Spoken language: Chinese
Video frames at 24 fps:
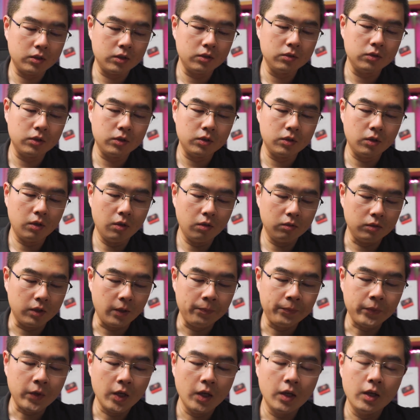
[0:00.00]
升级之后呢，
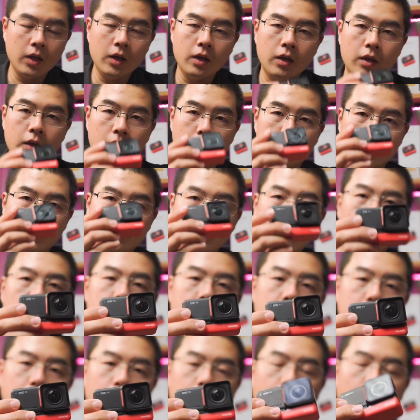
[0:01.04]
相
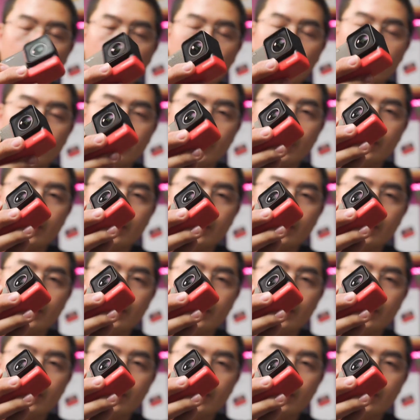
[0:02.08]
应的包括